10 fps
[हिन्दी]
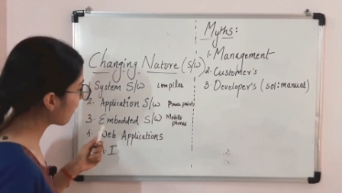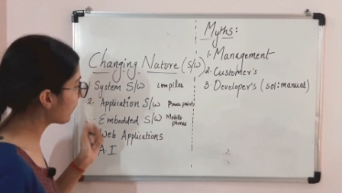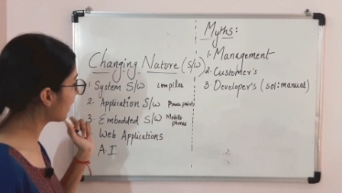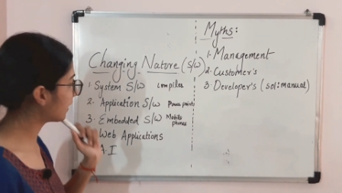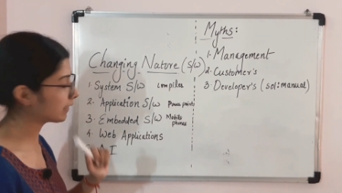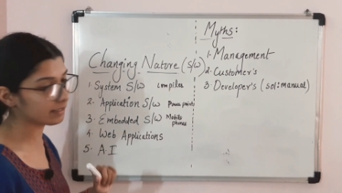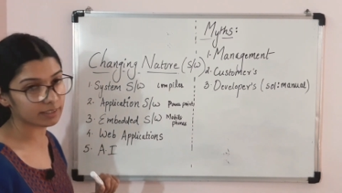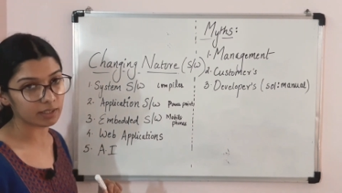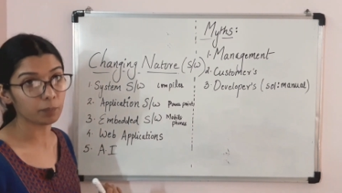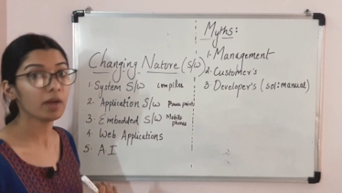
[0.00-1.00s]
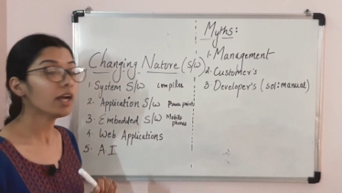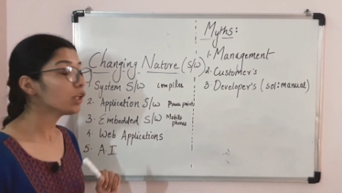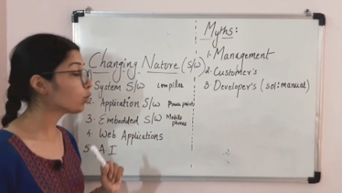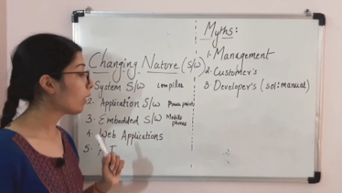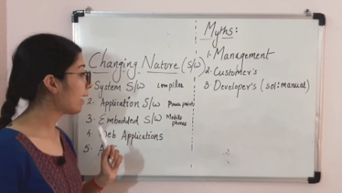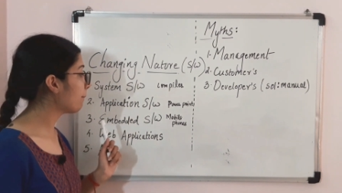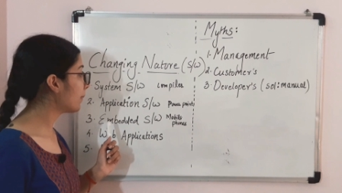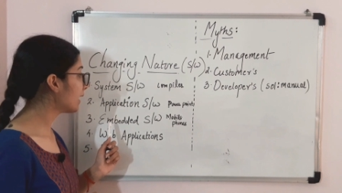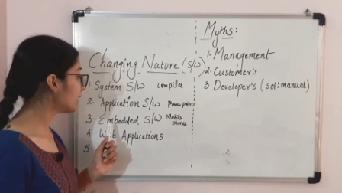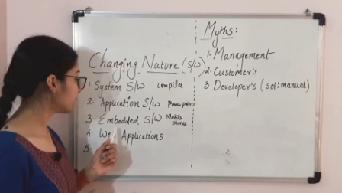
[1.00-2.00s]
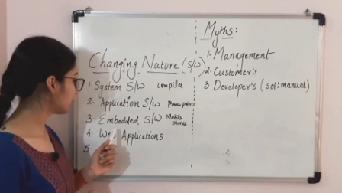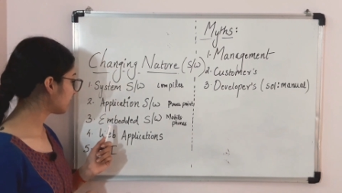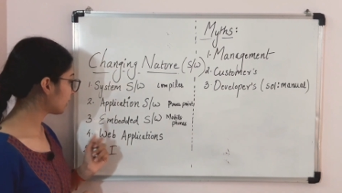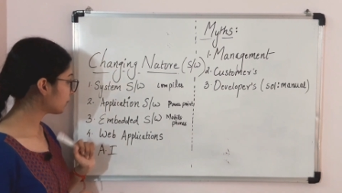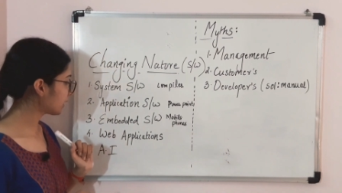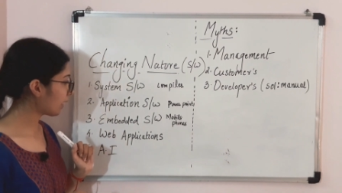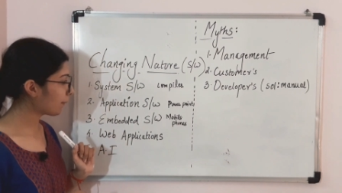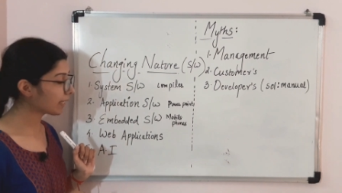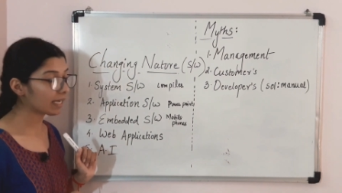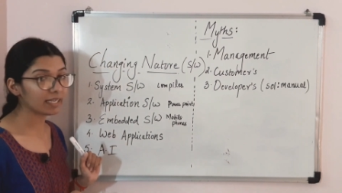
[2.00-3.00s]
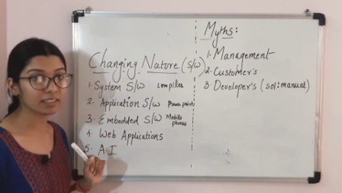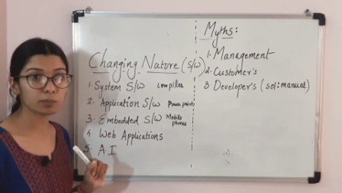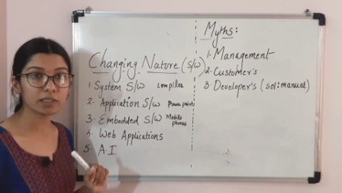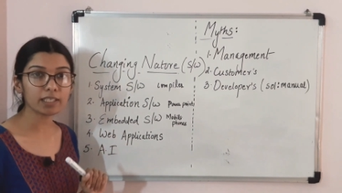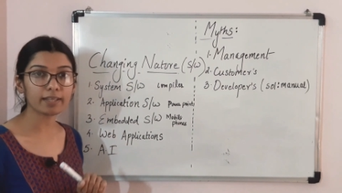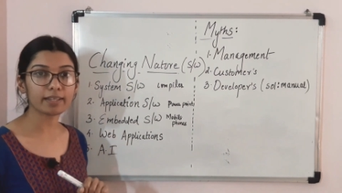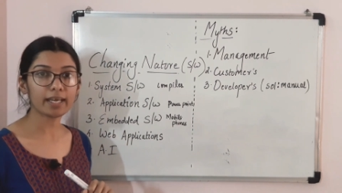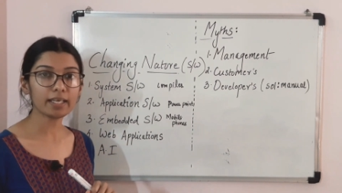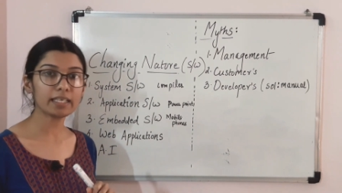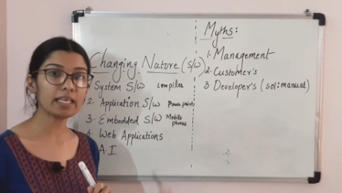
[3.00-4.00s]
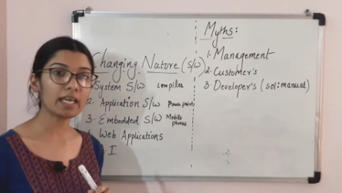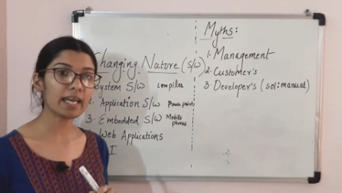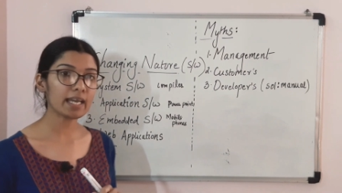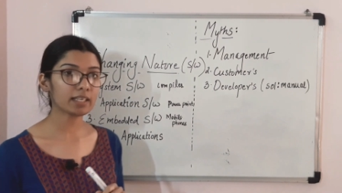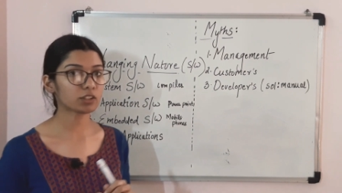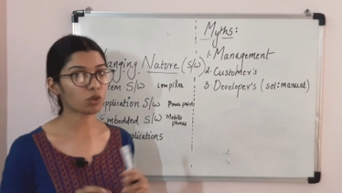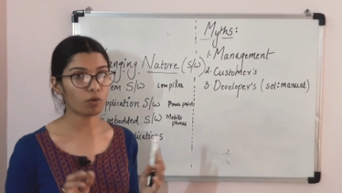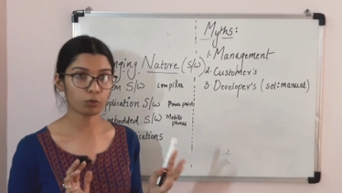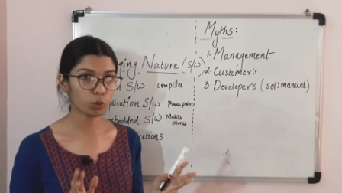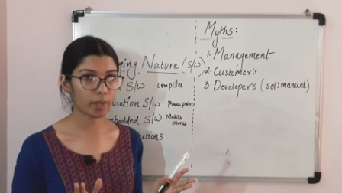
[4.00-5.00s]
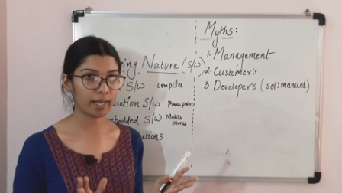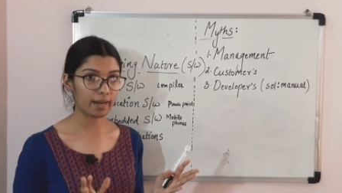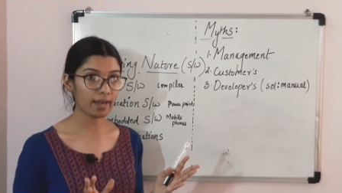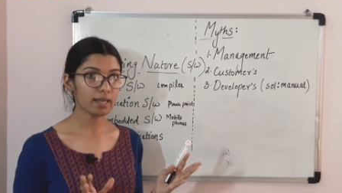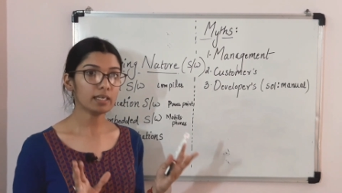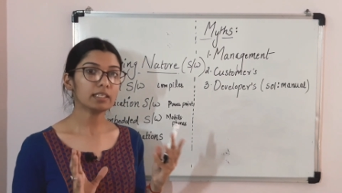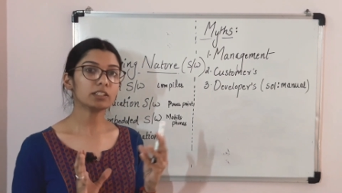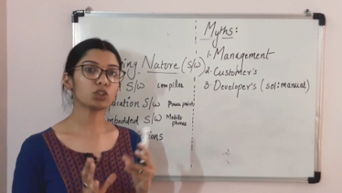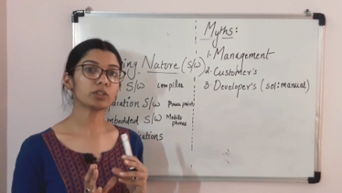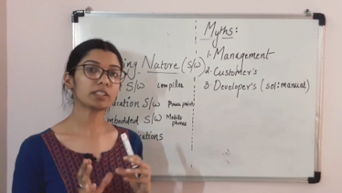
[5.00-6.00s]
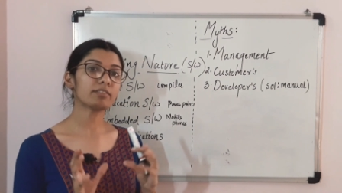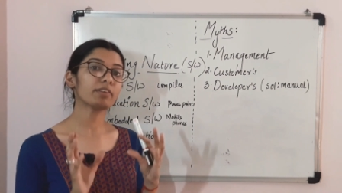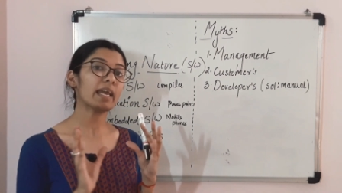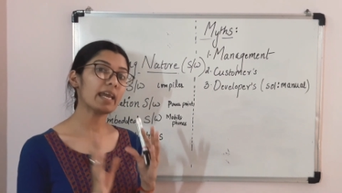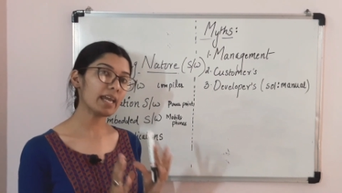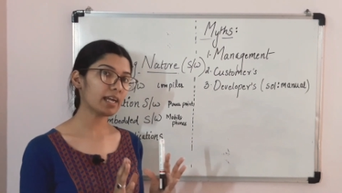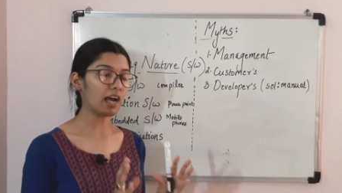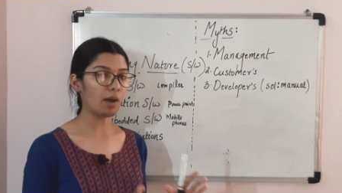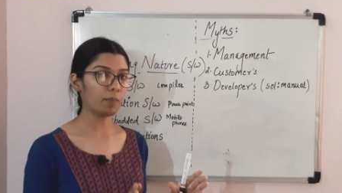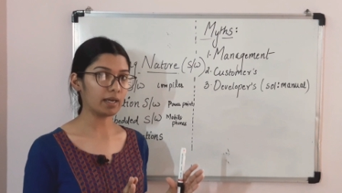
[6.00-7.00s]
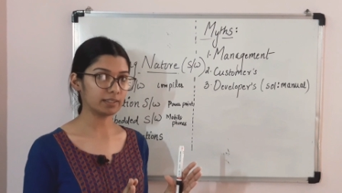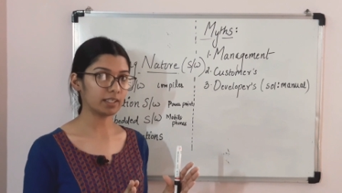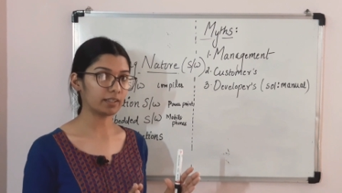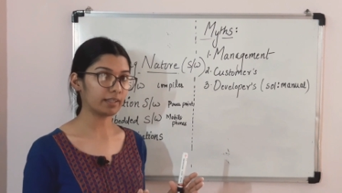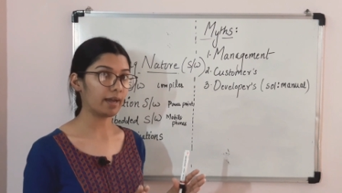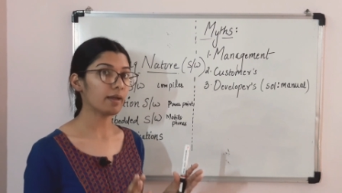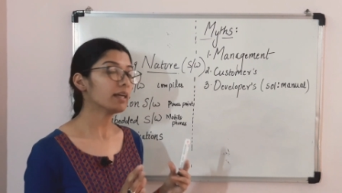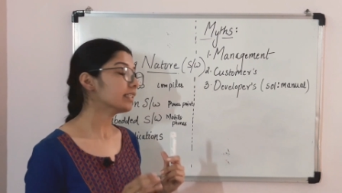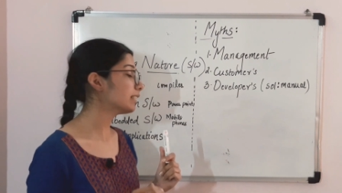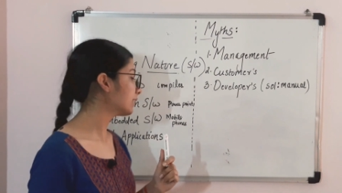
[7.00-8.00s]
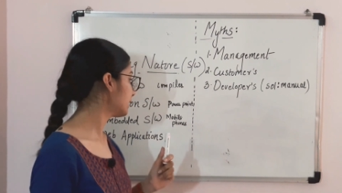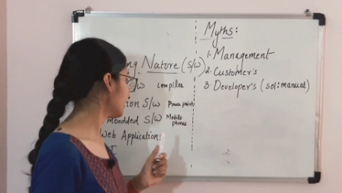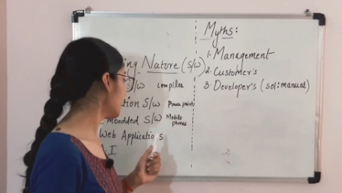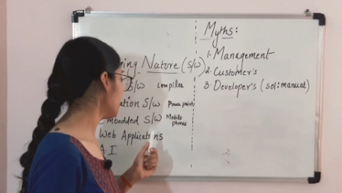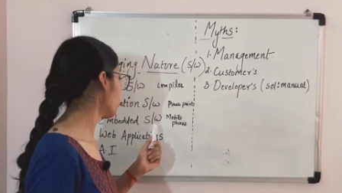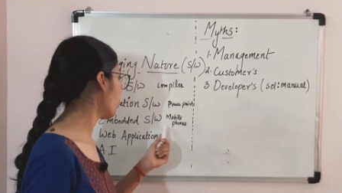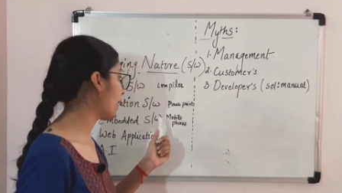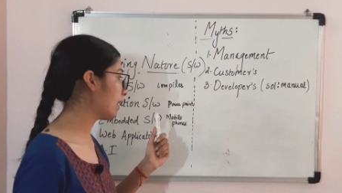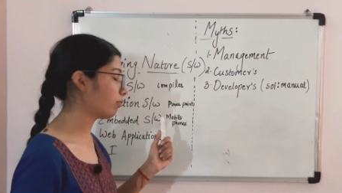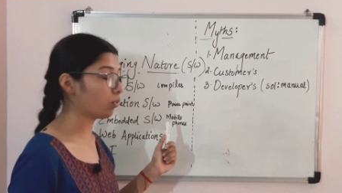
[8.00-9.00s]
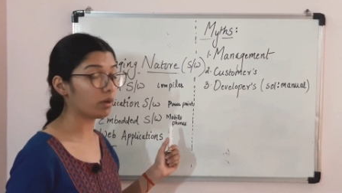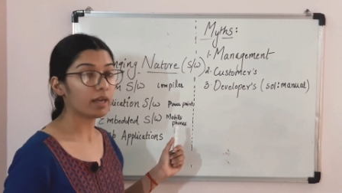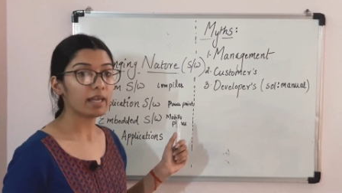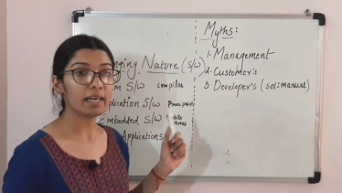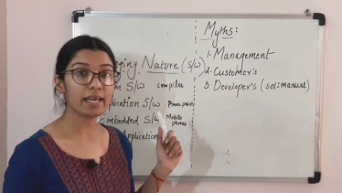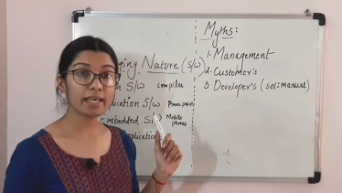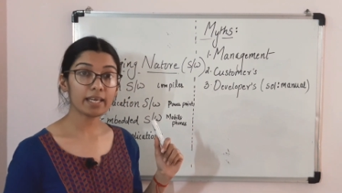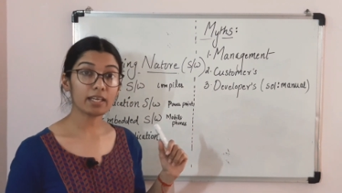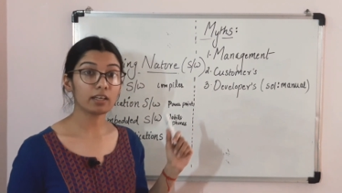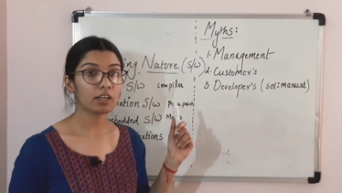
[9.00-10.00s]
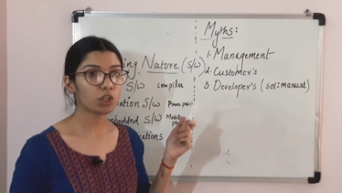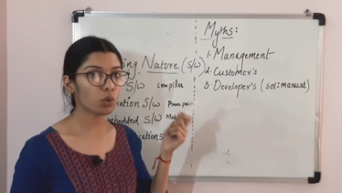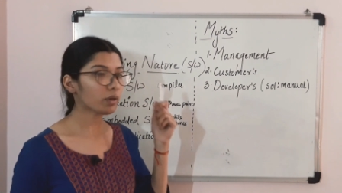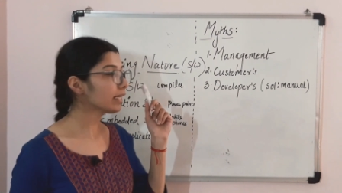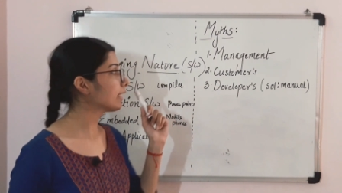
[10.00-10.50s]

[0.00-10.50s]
एम्बेडेड सिस्टम तो एम्बेडेड सिस्टम से हमें क्या समझ आता है कि एक सॉफ्टवेयर है जो सिर्फ एक काम कर सकता है जैसे कि मोबाइल फ़ोन लेकिन क्योंकि